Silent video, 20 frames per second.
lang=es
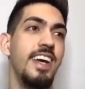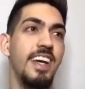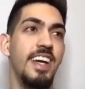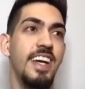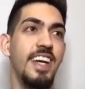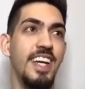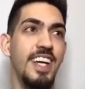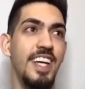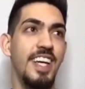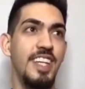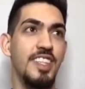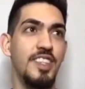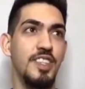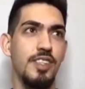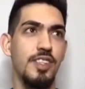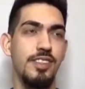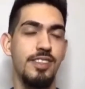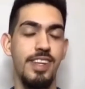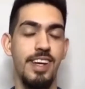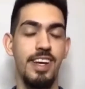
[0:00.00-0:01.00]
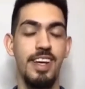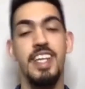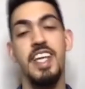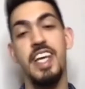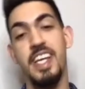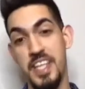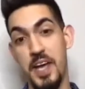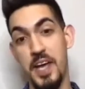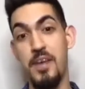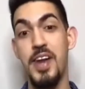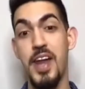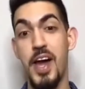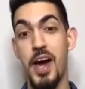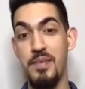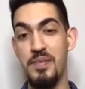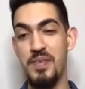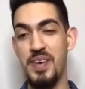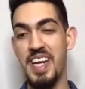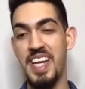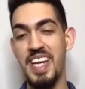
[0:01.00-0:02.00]
Y entonces estaba en la
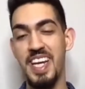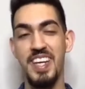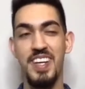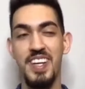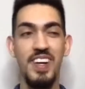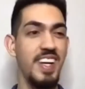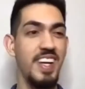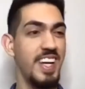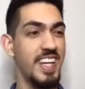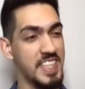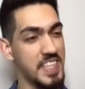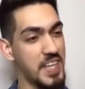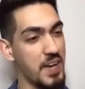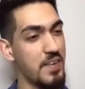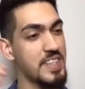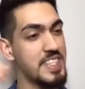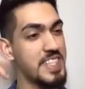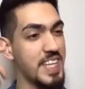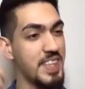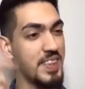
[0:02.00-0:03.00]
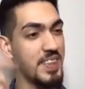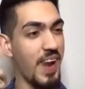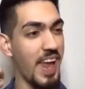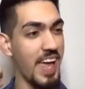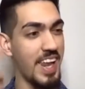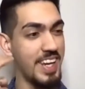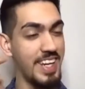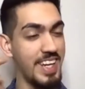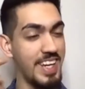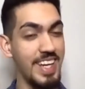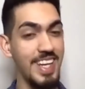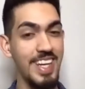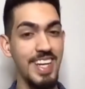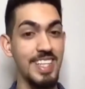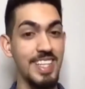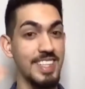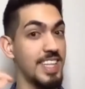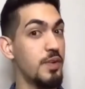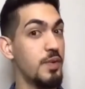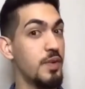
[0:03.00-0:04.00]
barbería, ¿no? Y le estaba haciendo las
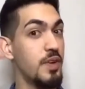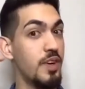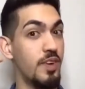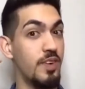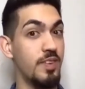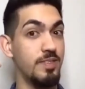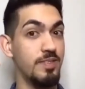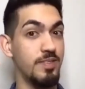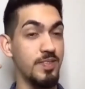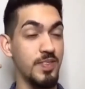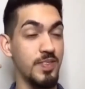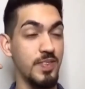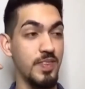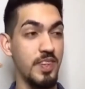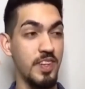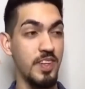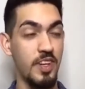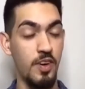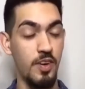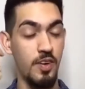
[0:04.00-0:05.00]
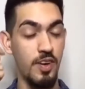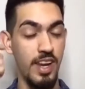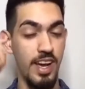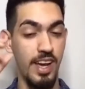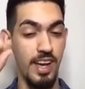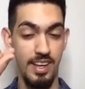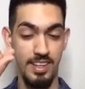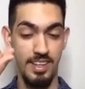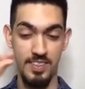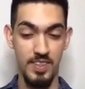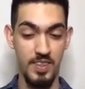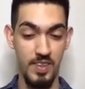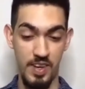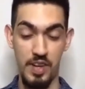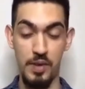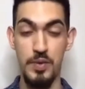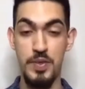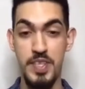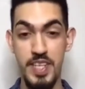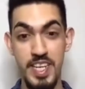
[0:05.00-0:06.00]
líneas a uno con, con, la, con la
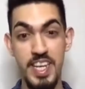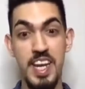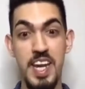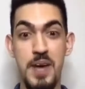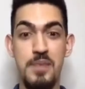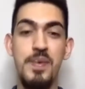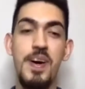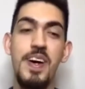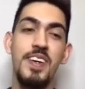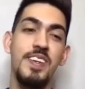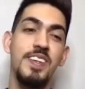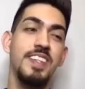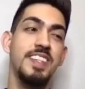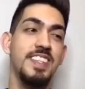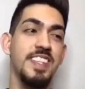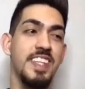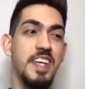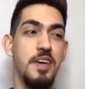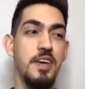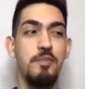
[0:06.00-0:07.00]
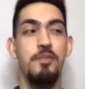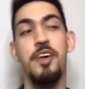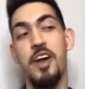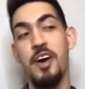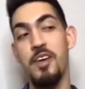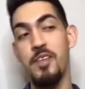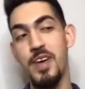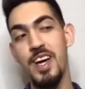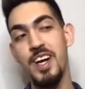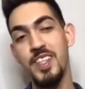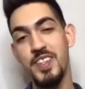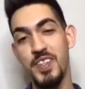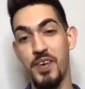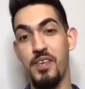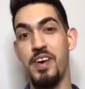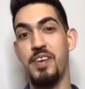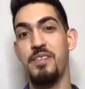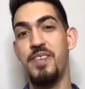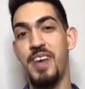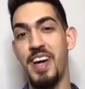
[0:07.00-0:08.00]
cuchilla en la mano, ¿no? Pero había otro
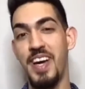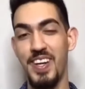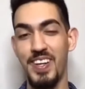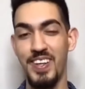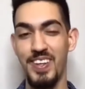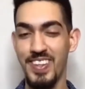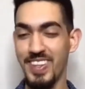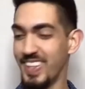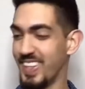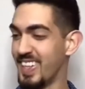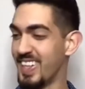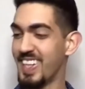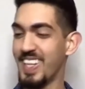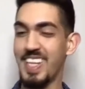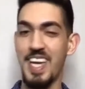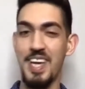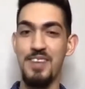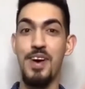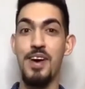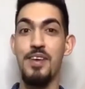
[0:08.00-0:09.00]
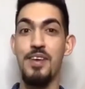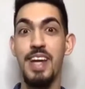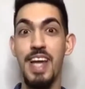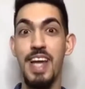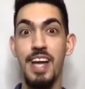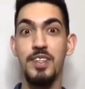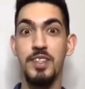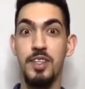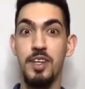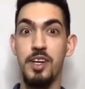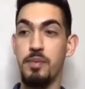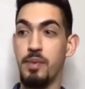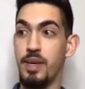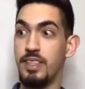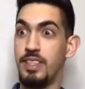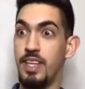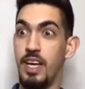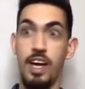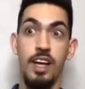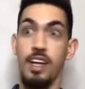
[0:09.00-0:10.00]
barbero que me abría los ojos y me
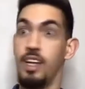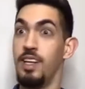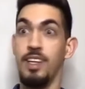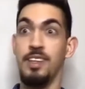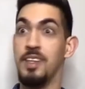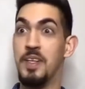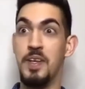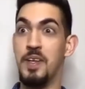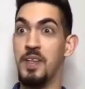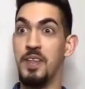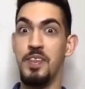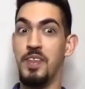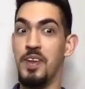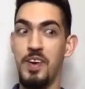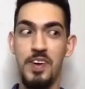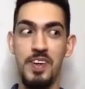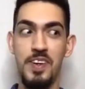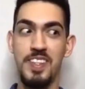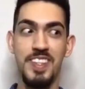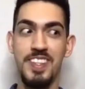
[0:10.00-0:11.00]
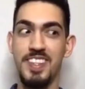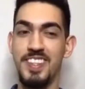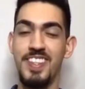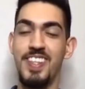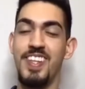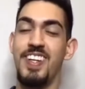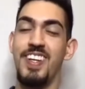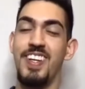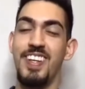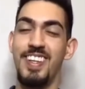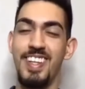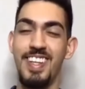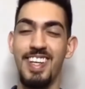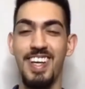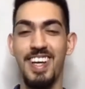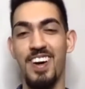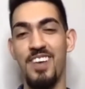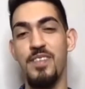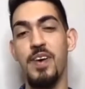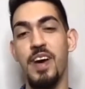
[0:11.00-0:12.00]
decía, no, no,
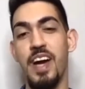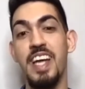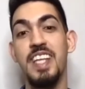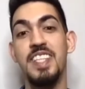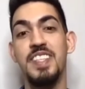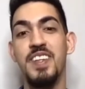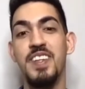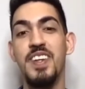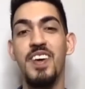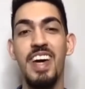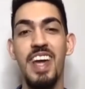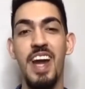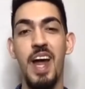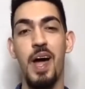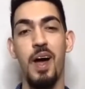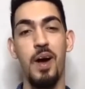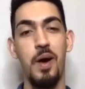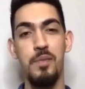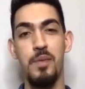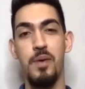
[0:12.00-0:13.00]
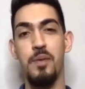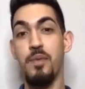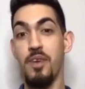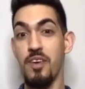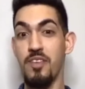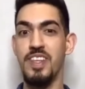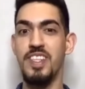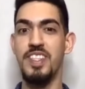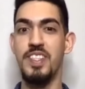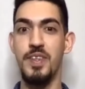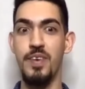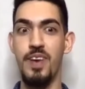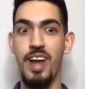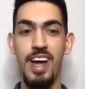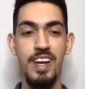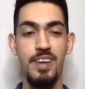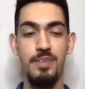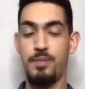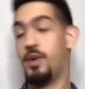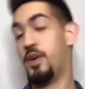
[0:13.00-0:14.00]
como que eso no era como
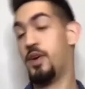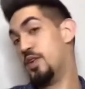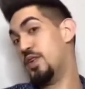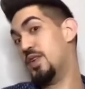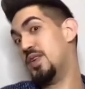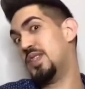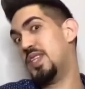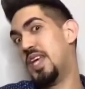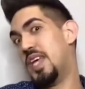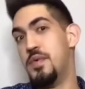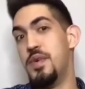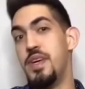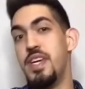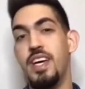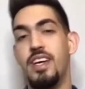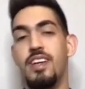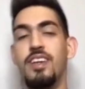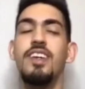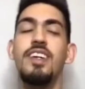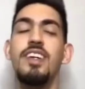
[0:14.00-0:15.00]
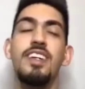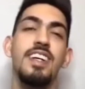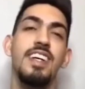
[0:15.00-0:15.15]
profesional, pero yo no sabía, ¿no?